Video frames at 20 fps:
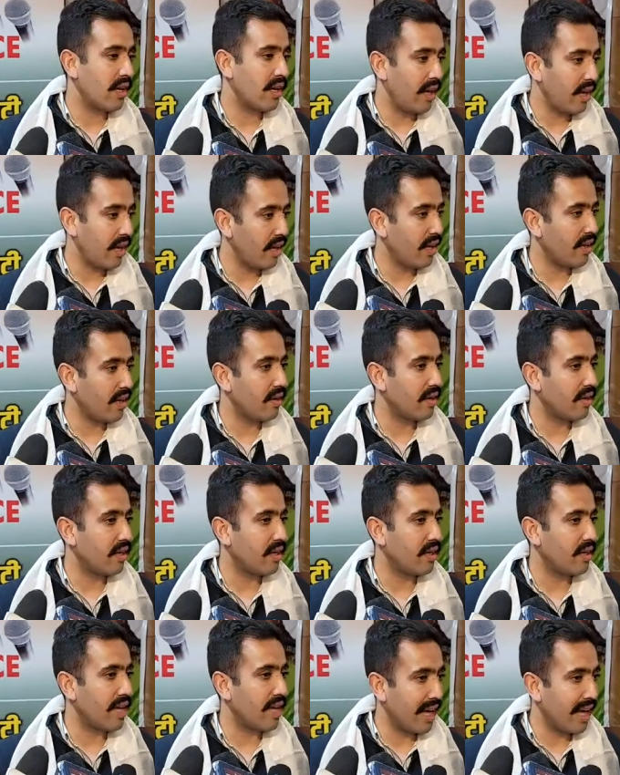नई
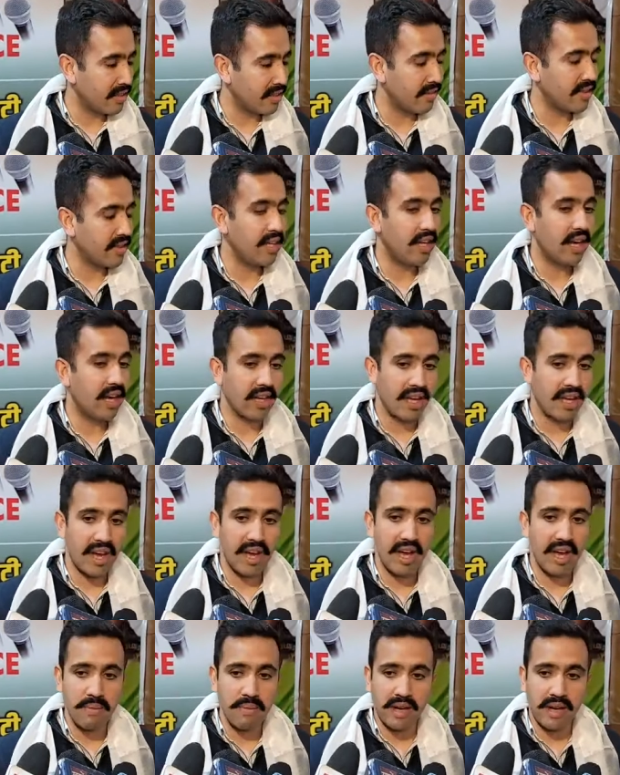दायित्व दिया गया है